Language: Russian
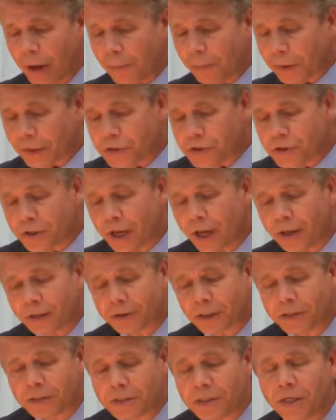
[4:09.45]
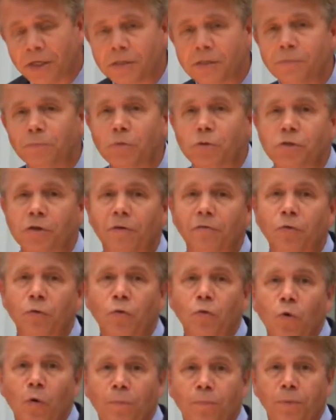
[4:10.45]
прочитали этот текст немножко в
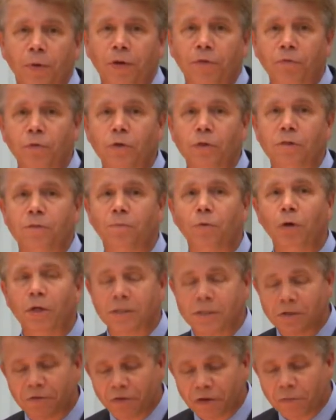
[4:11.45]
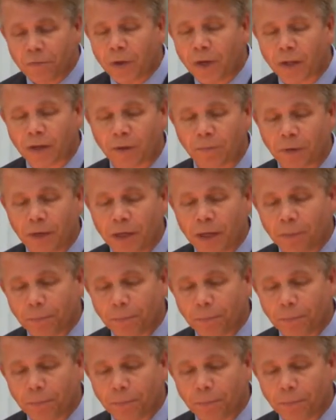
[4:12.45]
другом переводе, более современном,